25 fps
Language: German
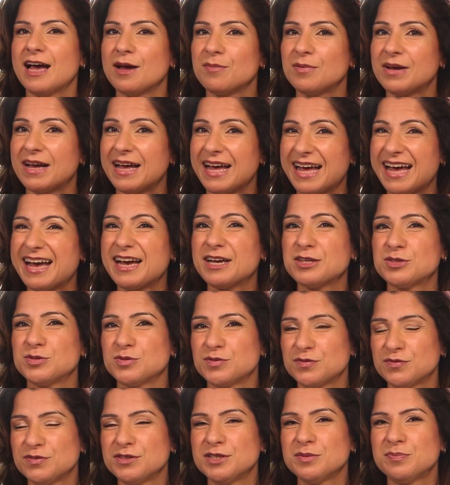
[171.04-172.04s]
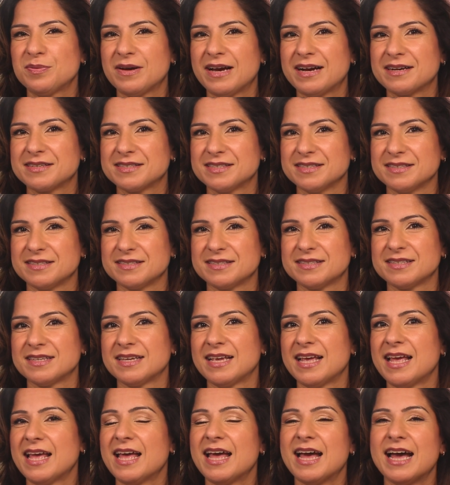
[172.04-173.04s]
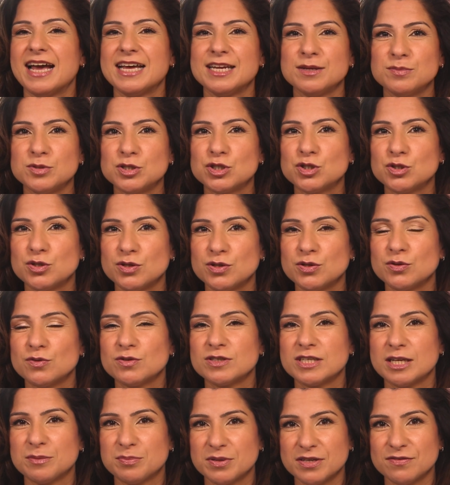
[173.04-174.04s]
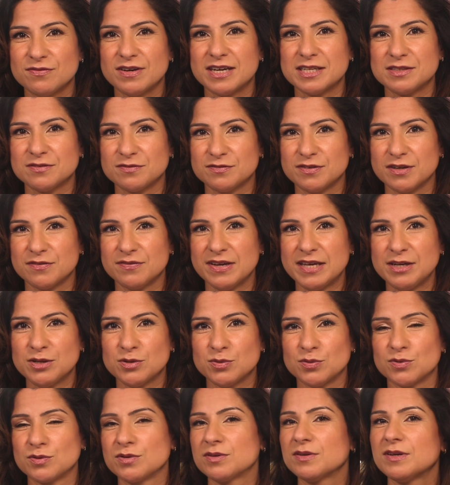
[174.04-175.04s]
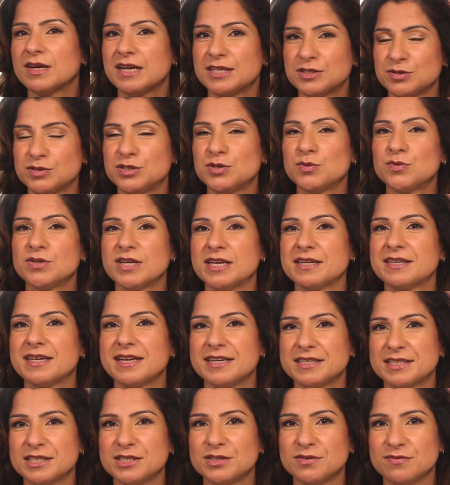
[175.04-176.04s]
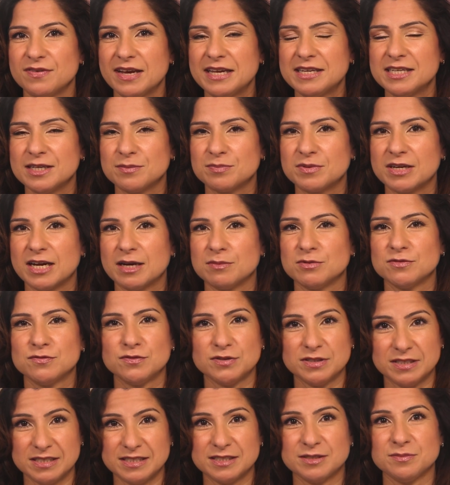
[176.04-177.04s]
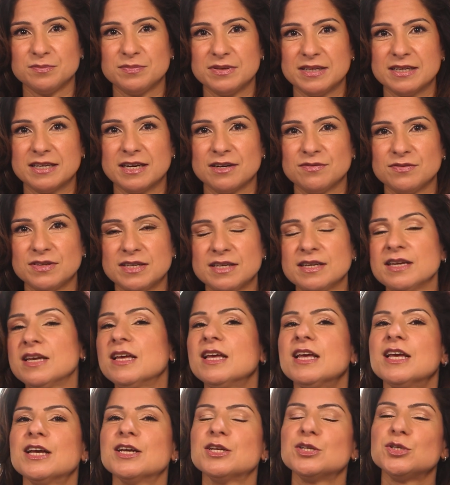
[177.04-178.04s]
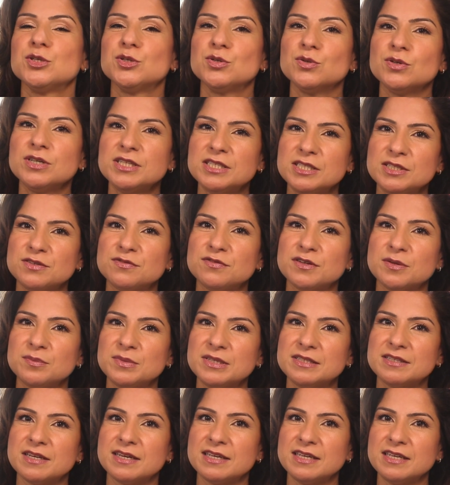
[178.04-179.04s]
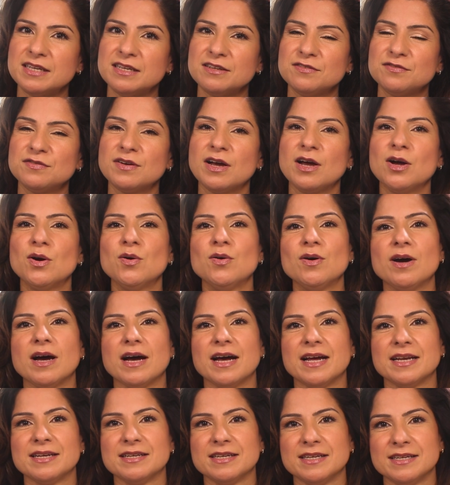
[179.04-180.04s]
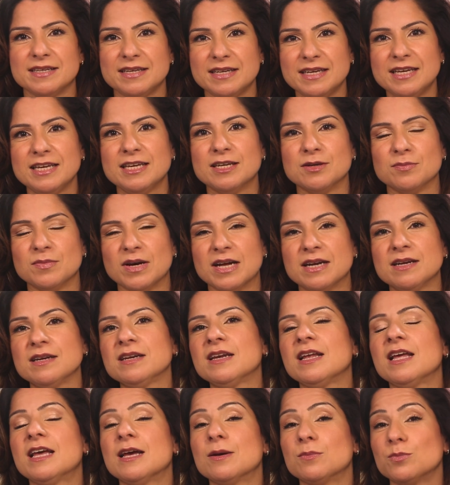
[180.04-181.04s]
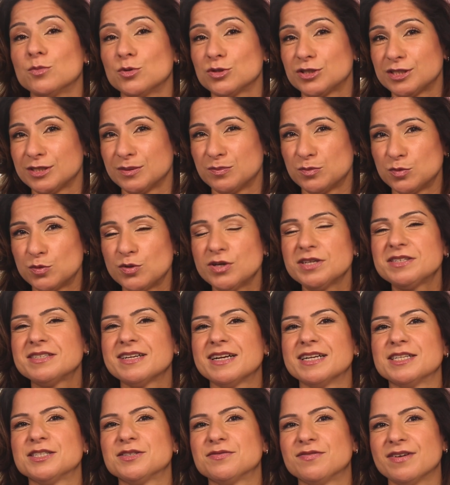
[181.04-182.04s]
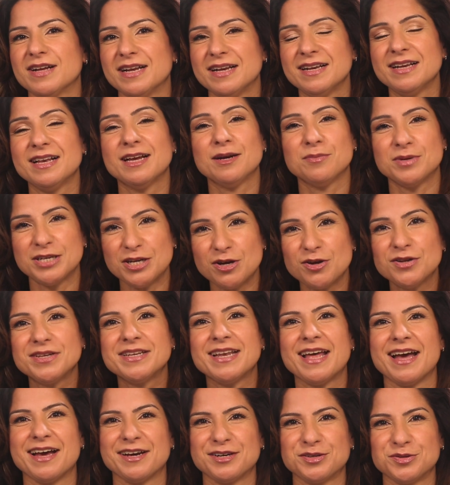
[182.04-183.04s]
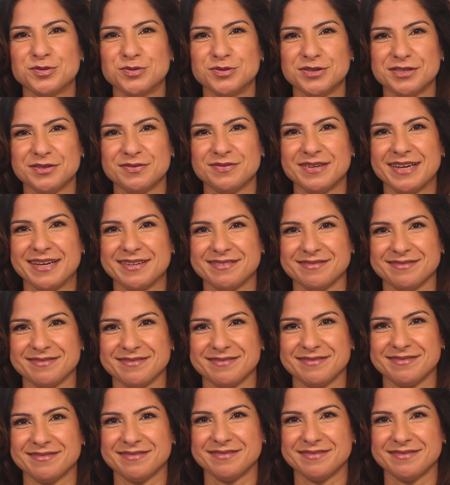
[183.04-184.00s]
Aber Achtung für die Praxis eine Besteuerung der privaten Verwendung, also die unentgeltliche Wertabgabe für diesen Pkw, durch die Vermieter-Ehefrau an den Ehemann muss im Urteilsfall aber noch nachgeholt werden.